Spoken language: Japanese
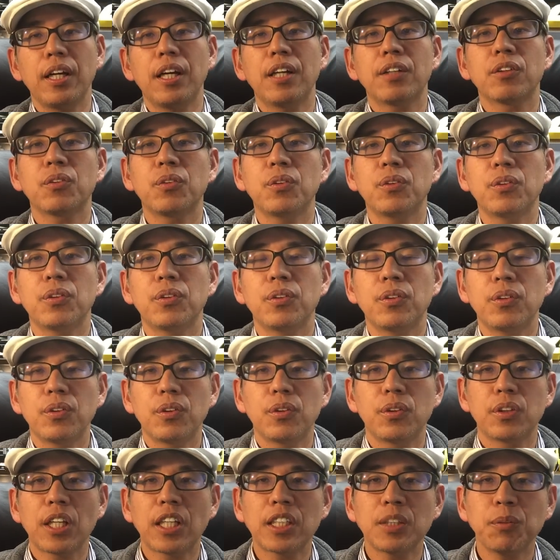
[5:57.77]
あ
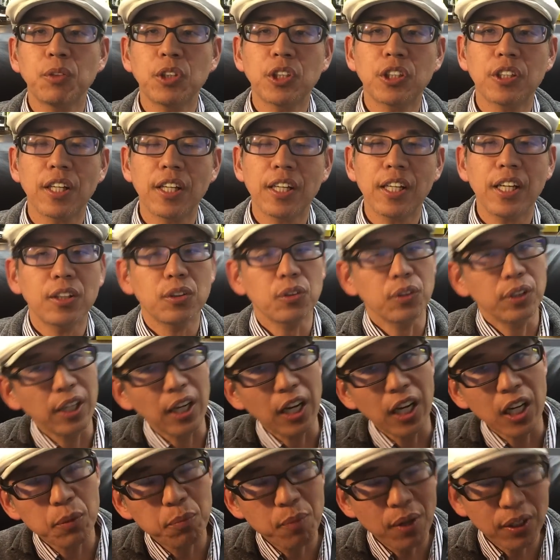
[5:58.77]
のー、何も知らないとね
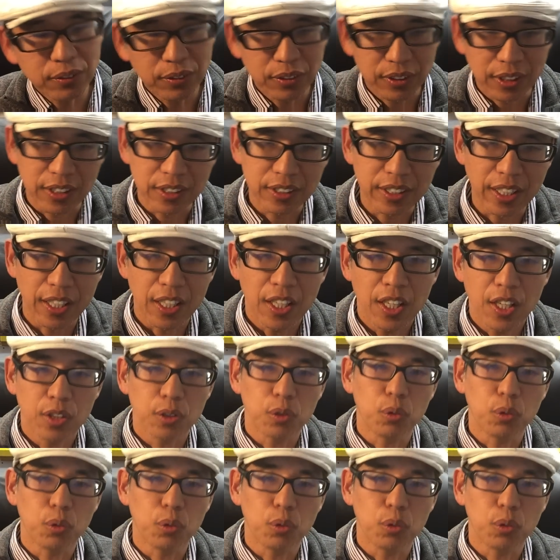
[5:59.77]
iMac って一体